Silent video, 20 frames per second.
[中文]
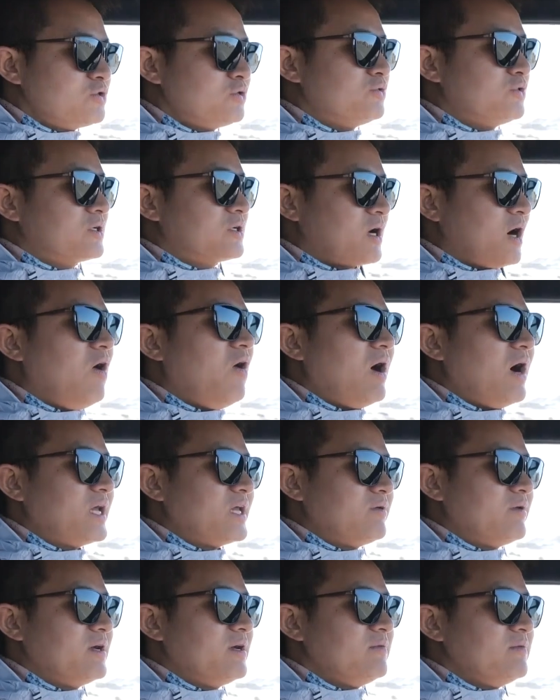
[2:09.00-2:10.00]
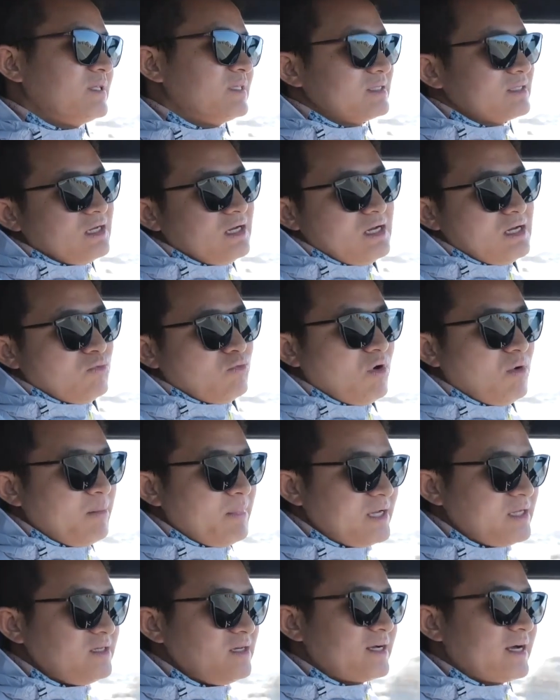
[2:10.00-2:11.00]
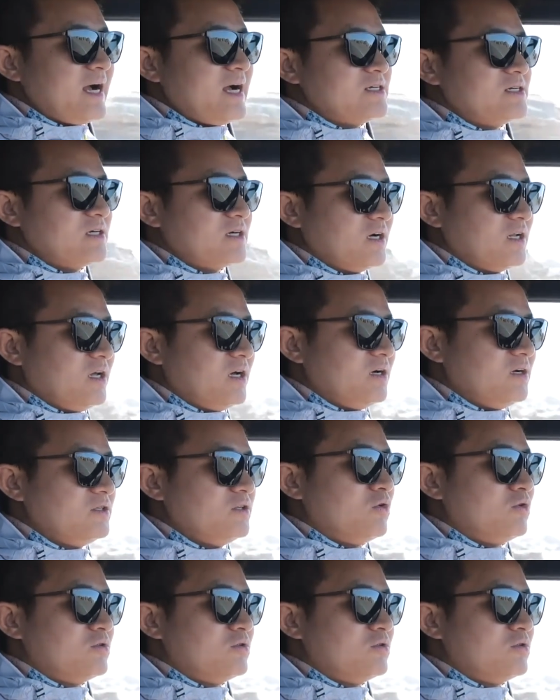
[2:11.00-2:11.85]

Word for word: 这个数据高啊，因为我媒体开车可能